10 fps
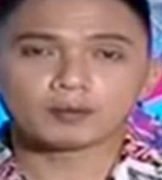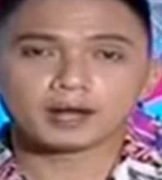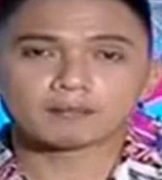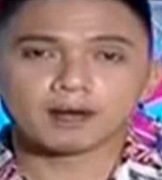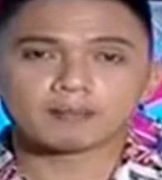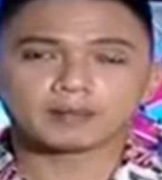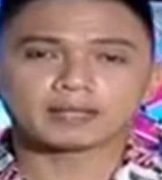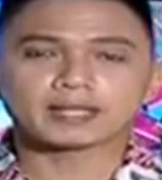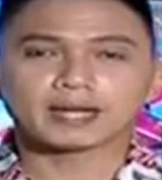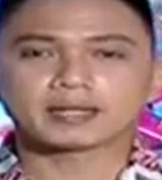umum dan bank
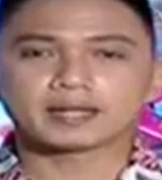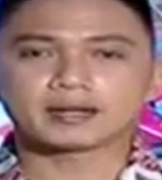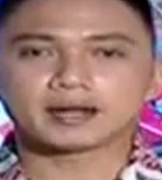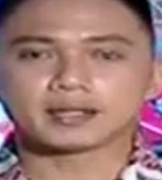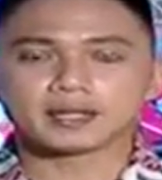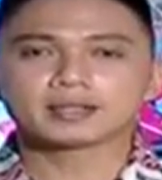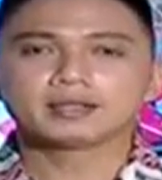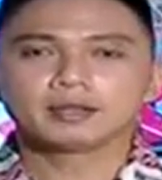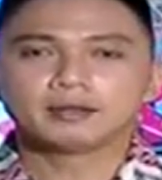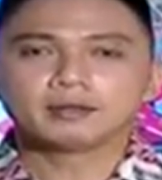perkreditan rakyat.
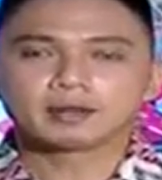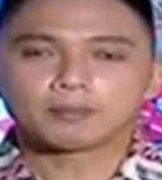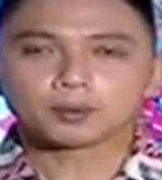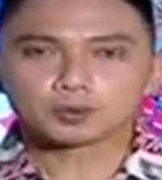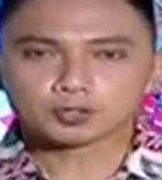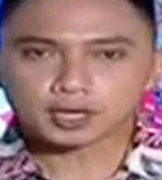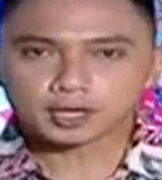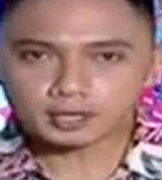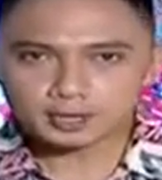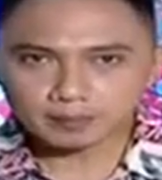Keputusan
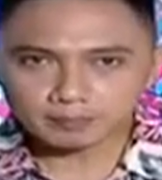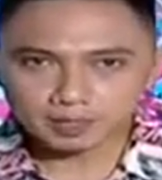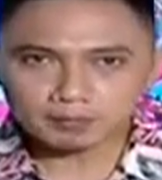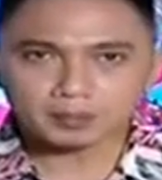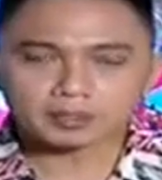ini diambil